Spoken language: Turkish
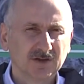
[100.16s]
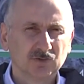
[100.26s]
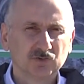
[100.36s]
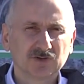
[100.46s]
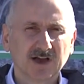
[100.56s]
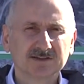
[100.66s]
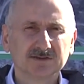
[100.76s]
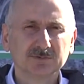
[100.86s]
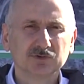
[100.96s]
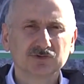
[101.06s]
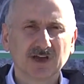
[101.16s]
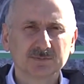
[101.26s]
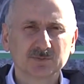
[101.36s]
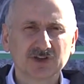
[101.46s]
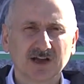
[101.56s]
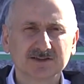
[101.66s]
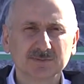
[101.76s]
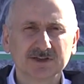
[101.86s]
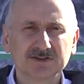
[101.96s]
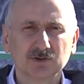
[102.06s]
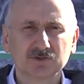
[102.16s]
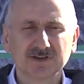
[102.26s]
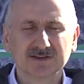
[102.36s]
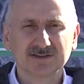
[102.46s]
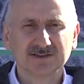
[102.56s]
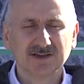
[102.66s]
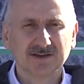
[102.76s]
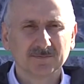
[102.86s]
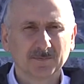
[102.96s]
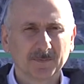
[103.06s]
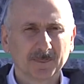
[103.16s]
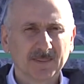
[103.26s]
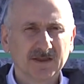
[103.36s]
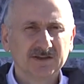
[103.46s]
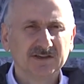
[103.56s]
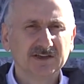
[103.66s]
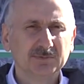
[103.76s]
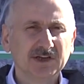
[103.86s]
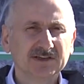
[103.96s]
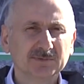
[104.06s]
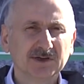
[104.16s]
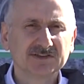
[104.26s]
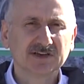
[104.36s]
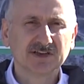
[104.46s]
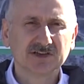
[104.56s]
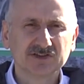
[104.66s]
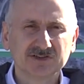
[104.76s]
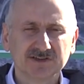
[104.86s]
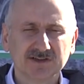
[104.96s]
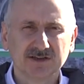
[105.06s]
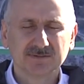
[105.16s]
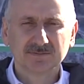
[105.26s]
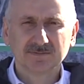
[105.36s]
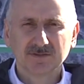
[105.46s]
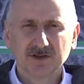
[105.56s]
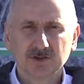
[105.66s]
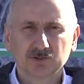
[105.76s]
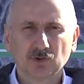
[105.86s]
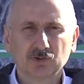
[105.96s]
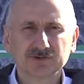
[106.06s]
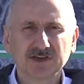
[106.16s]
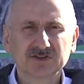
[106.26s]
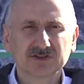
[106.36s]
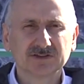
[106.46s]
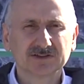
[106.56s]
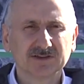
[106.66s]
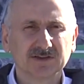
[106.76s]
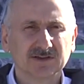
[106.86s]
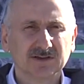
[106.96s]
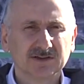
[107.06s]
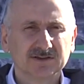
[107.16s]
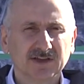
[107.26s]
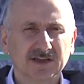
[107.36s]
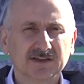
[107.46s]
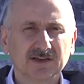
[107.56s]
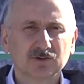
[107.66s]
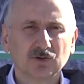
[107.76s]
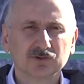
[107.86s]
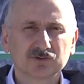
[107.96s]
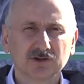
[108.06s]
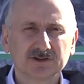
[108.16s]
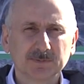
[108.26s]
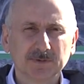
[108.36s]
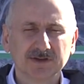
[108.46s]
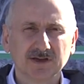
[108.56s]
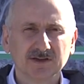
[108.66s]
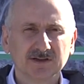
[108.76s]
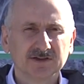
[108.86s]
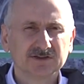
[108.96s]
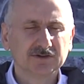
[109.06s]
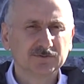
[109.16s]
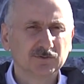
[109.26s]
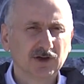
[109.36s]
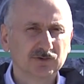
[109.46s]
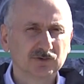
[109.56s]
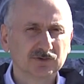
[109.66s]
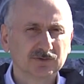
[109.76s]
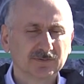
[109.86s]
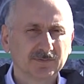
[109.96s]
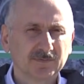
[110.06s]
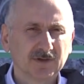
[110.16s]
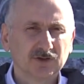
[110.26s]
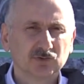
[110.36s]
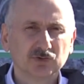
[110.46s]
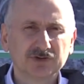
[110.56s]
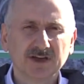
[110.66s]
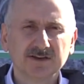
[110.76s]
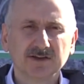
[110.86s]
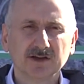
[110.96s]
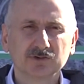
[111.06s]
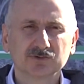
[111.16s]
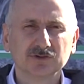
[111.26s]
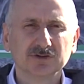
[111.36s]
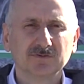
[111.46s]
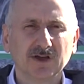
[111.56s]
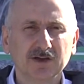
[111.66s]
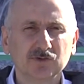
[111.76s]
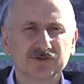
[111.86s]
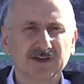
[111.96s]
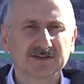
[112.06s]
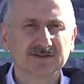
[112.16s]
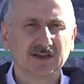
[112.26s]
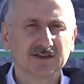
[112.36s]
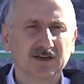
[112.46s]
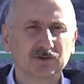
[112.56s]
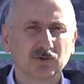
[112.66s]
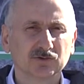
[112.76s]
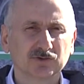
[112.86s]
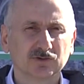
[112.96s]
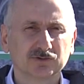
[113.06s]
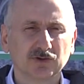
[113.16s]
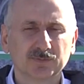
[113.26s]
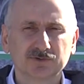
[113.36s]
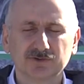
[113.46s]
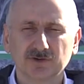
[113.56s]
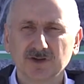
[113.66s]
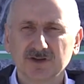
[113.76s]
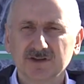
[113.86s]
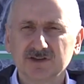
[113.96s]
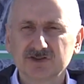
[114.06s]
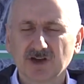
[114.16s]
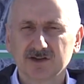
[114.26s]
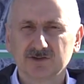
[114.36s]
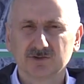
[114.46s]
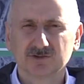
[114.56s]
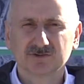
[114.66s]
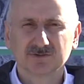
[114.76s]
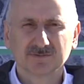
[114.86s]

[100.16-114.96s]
106, 166 metre yüksekliğinde, 27 metre genişliğinde, 9 açıklıklı dengeli konsol tipinde çift viyadük, Türkiye'nin en uzun ve en yüksek dengeli konsollu köprüsünü inşa ediyoruz.